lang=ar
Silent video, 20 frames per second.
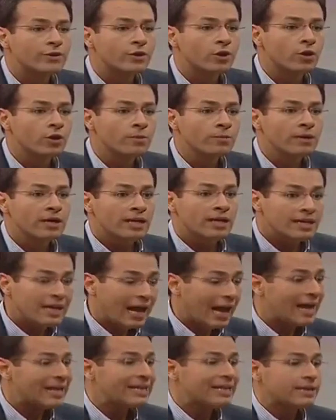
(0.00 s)
اليوم
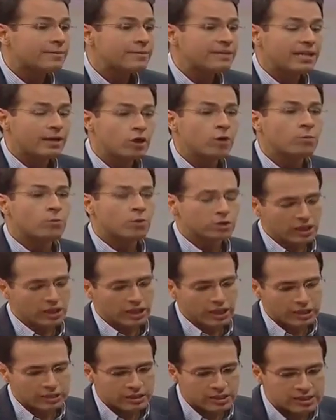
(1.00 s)
لعائله كبيره اليوم
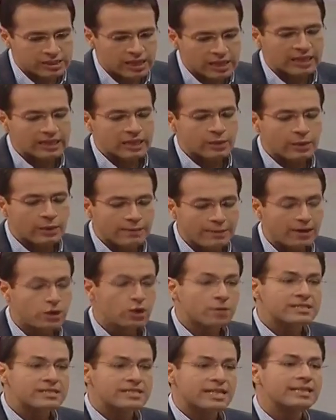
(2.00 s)
وضع الاقتصادي والم...
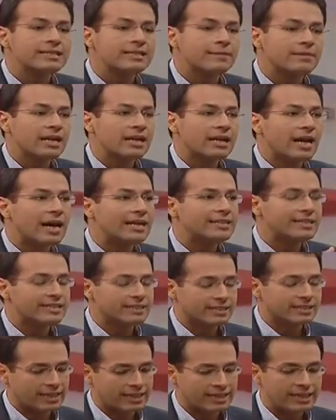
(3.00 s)
اليوم اذا انت بلال
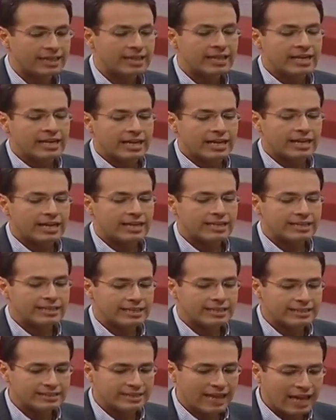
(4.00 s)
قادر كان آه،
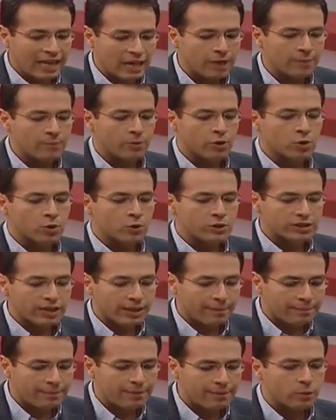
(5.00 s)
آه، تعلمهم
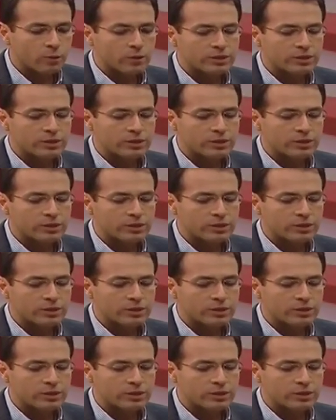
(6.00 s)
وتربي